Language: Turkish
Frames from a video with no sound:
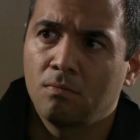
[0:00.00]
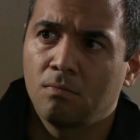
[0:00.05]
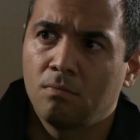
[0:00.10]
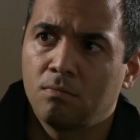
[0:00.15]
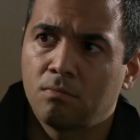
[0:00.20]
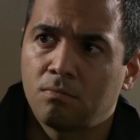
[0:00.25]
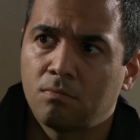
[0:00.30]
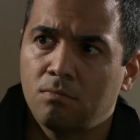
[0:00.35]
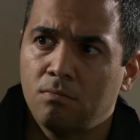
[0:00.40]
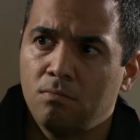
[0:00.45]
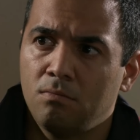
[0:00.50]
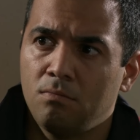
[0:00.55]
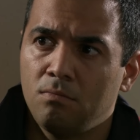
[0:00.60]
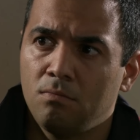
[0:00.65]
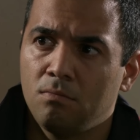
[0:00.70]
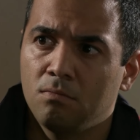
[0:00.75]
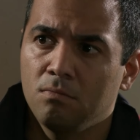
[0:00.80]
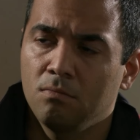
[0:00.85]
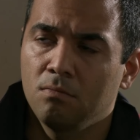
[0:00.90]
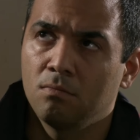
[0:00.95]

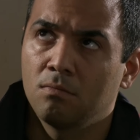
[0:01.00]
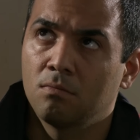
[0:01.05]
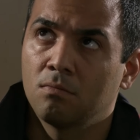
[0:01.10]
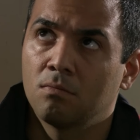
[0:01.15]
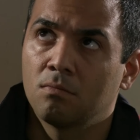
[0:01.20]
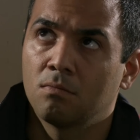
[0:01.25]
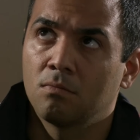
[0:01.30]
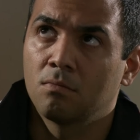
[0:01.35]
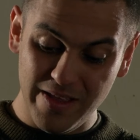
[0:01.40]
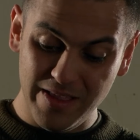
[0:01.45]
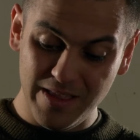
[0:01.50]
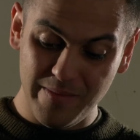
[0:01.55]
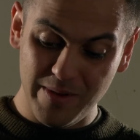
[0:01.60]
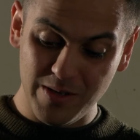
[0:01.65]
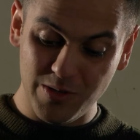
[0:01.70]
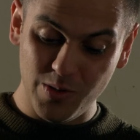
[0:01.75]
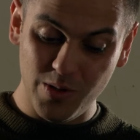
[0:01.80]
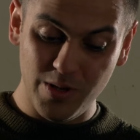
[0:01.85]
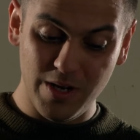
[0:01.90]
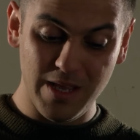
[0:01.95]
önlüklerinde. Efendime
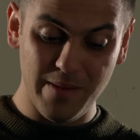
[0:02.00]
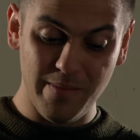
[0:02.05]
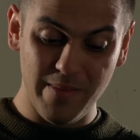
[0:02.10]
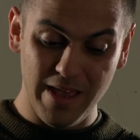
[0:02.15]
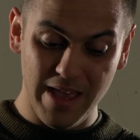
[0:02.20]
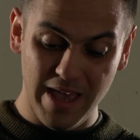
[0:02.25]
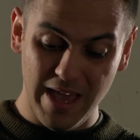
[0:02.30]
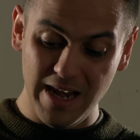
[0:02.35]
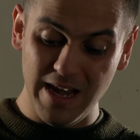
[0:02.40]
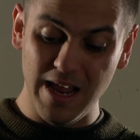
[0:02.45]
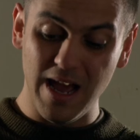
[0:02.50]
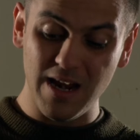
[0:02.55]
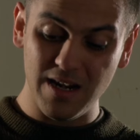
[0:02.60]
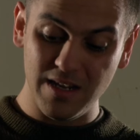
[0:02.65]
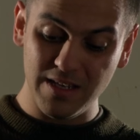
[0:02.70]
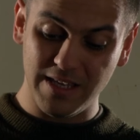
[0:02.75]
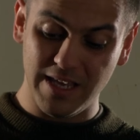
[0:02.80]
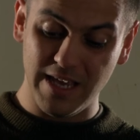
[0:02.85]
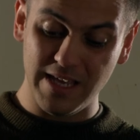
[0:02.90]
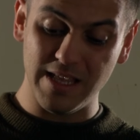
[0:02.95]
söyleyeyim
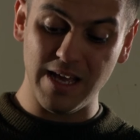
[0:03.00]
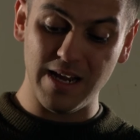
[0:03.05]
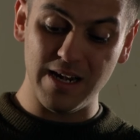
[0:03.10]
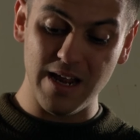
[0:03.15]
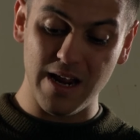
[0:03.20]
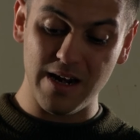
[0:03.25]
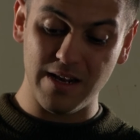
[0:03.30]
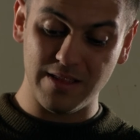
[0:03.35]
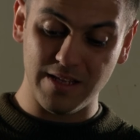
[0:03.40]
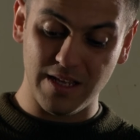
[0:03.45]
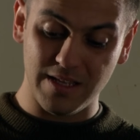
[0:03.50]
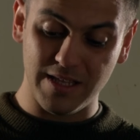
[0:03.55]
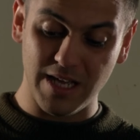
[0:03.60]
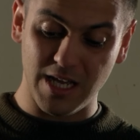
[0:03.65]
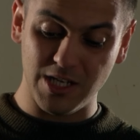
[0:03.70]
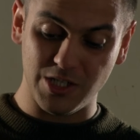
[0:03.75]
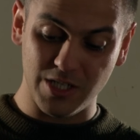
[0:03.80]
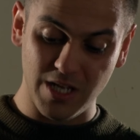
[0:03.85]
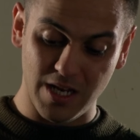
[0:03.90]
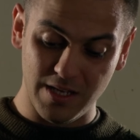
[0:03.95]
helanın kenarlarında,
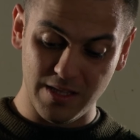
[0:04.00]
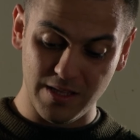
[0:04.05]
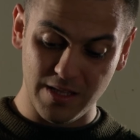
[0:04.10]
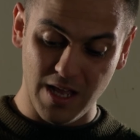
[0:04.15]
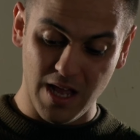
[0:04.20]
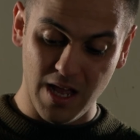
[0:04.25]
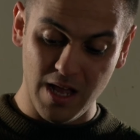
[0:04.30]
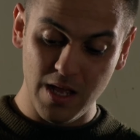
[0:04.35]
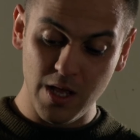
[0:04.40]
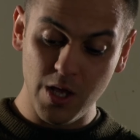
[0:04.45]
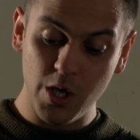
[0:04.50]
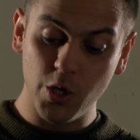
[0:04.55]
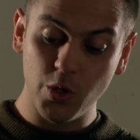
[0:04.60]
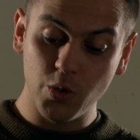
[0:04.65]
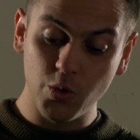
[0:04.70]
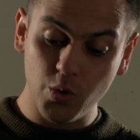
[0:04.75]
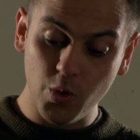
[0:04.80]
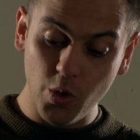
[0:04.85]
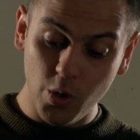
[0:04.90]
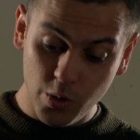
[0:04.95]
taşlarında
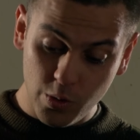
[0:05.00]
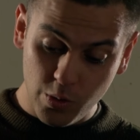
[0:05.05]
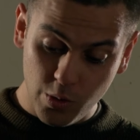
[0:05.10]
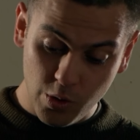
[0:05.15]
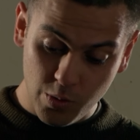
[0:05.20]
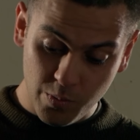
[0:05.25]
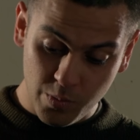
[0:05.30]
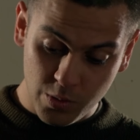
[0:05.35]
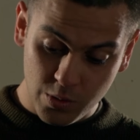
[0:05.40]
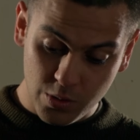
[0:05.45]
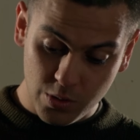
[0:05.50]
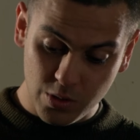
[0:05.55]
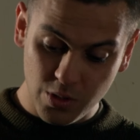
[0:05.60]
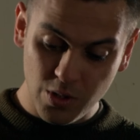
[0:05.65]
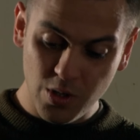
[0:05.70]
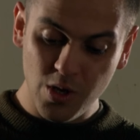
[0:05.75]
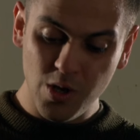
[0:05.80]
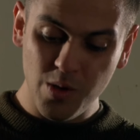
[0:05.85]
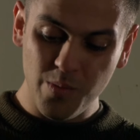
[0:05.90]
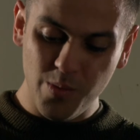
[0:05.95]
gördüğümüz
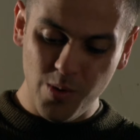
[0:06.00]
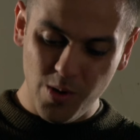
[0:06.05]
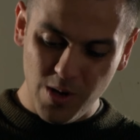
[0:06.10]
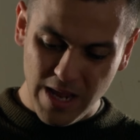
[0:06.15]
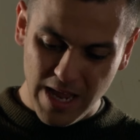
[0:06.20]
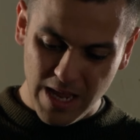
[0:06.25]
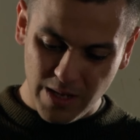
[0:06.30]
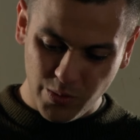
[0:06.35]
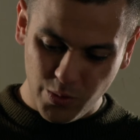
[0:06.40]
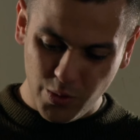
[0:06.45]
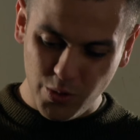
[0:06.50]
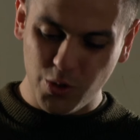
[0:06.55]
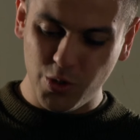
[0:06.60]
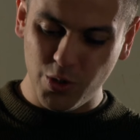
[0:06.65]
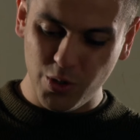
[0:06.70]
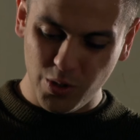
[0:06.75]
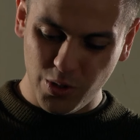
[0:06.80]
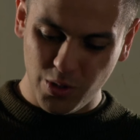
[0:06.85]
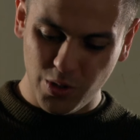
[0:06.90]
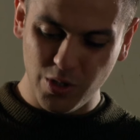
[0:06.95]
böyle
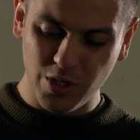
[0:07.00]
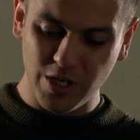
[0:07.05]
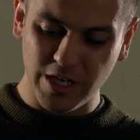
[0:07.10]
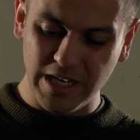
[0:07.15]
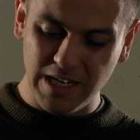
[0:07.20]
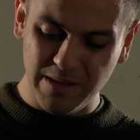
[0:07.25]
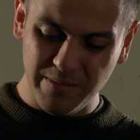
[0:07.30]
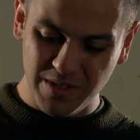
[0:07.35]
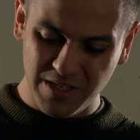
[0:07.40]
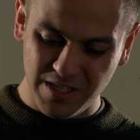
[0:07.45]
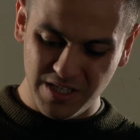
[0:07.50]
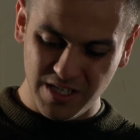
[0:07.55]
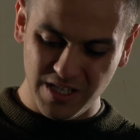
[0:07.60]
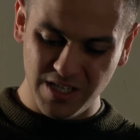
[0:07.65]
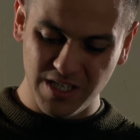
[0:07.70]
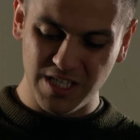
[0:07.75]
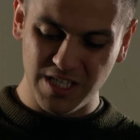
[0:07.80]
küçük, kırmızı,